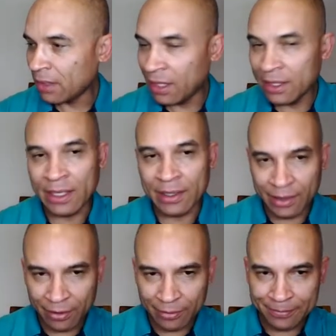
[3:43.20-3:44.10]

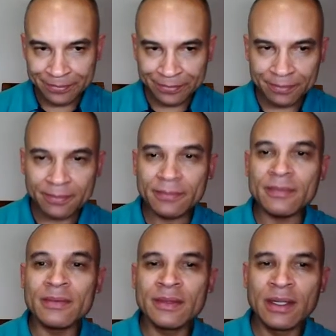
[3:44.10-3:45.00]
Entenderam?
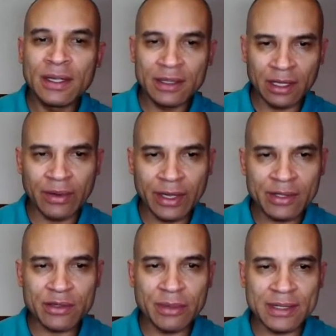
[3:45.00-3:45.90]
Então é
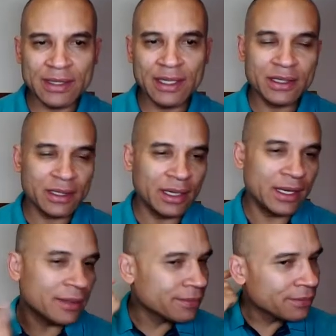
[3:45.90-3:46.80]
isso, macete?
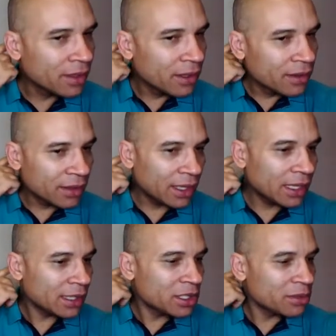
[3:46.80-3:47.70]
É. Tem
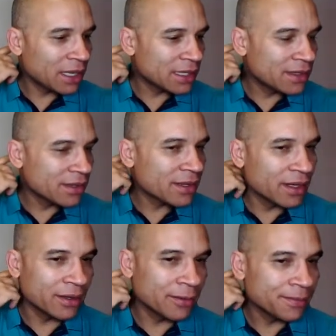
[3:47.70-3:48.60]
nada demais nisso aí
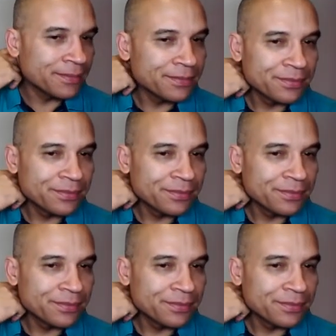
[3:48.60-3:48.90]
não.